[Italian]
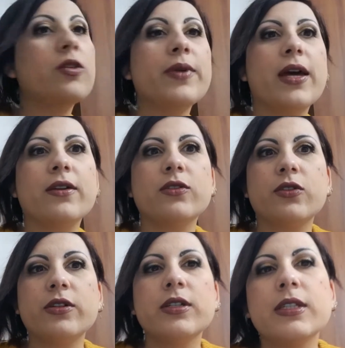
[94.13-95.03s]

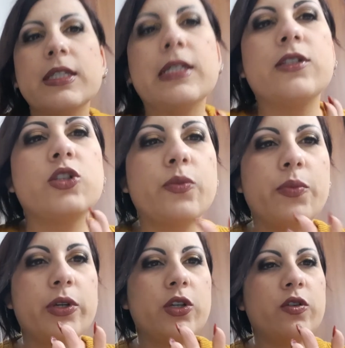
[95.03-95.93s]
aperto c'è un
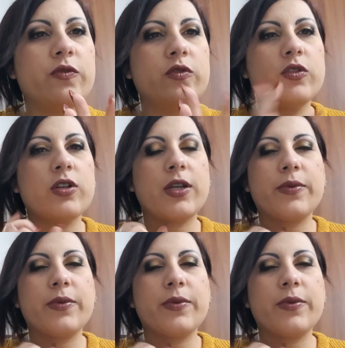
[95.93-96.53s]
po' di confusione